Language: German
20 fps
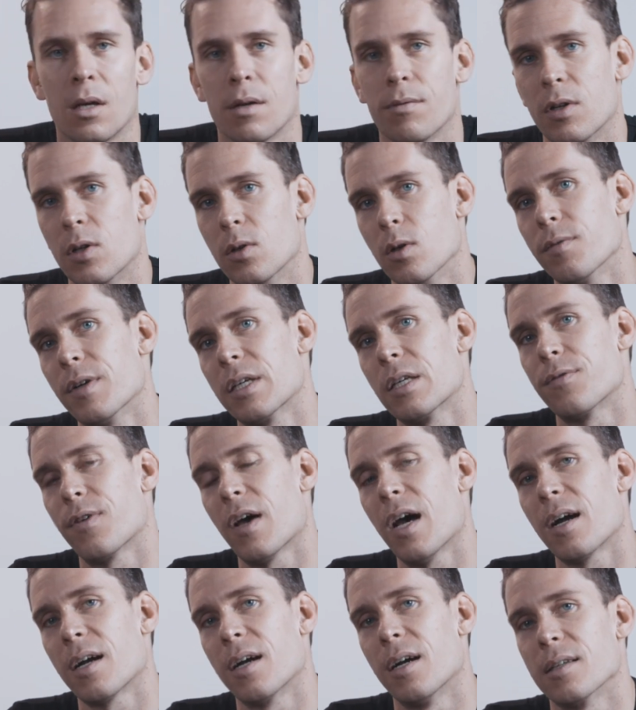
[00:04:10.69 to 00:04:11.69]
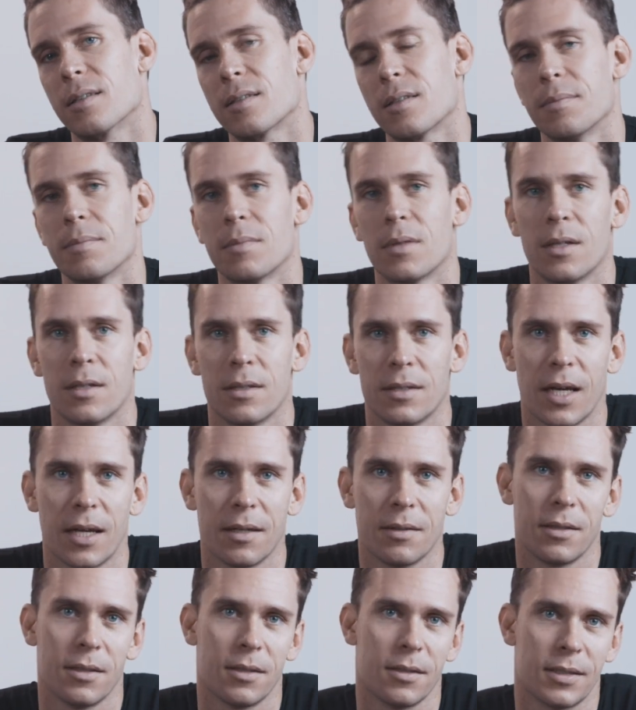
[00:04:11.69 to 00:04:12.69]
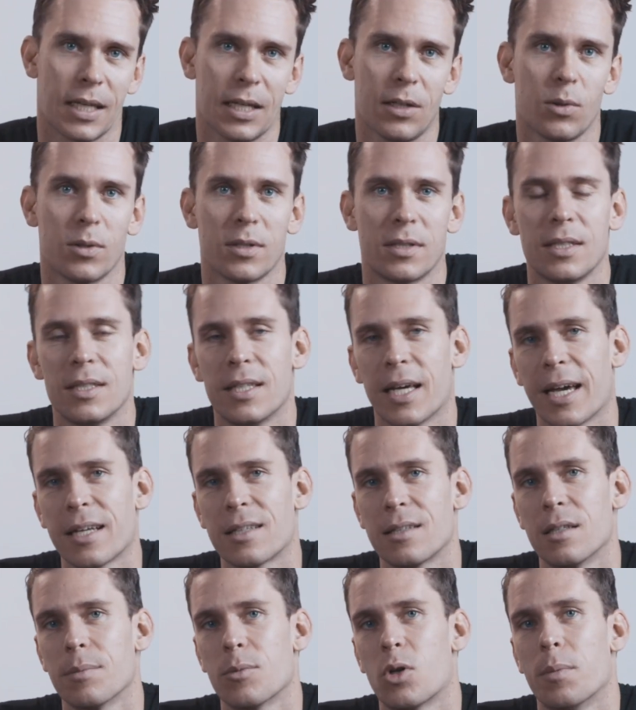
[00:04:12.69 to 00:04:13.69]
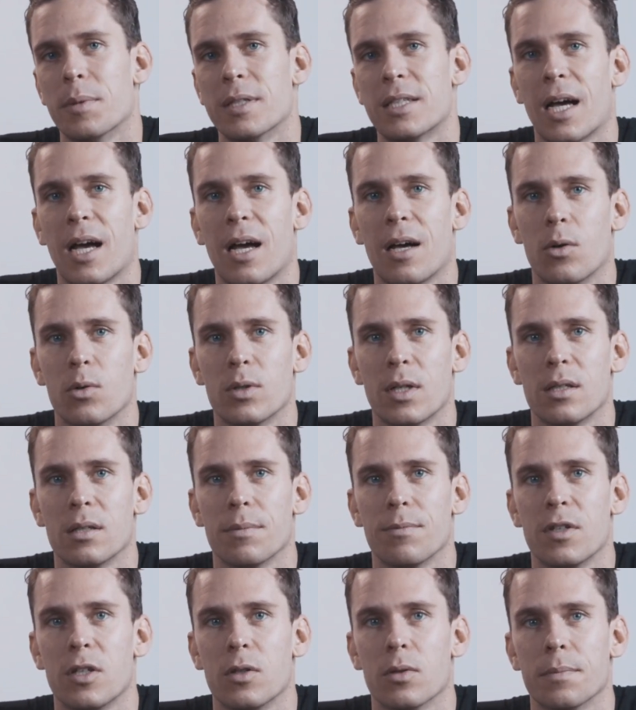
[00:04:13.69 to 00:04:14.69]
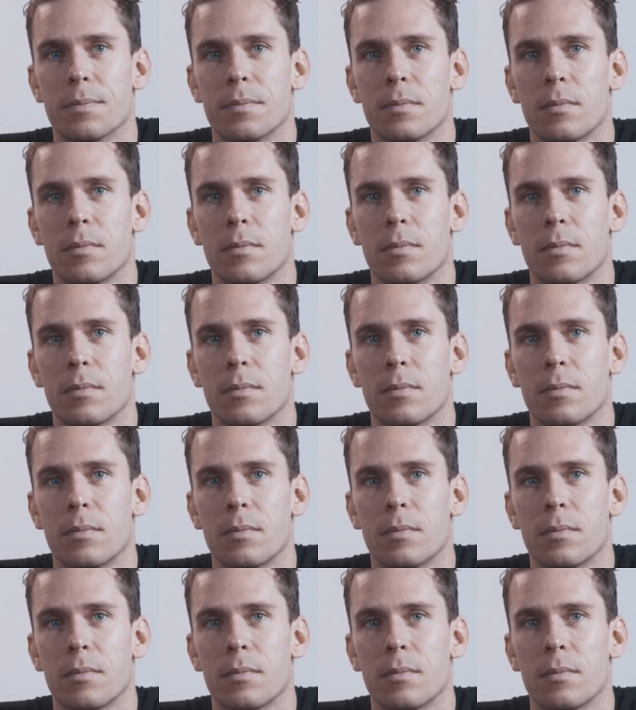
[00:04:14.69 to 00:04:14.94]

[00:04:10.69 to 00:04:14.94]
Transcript: Wenn du irgendwelche Fragen hast, dann sende uns die direkt in den Kommentar unter diesem Video.